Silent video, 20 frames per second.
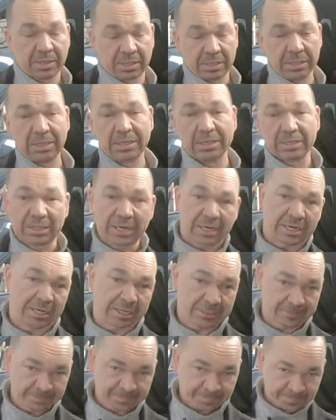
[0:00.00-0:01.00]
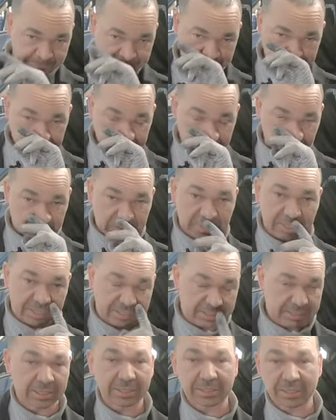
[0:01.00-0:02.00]
И далее, у всех
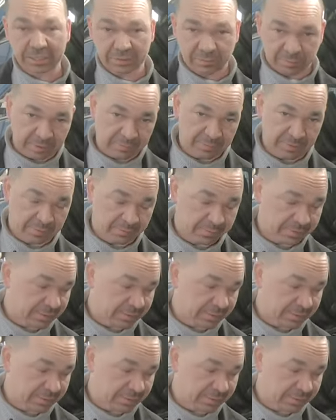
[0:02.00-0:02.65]
одна и та же проблема.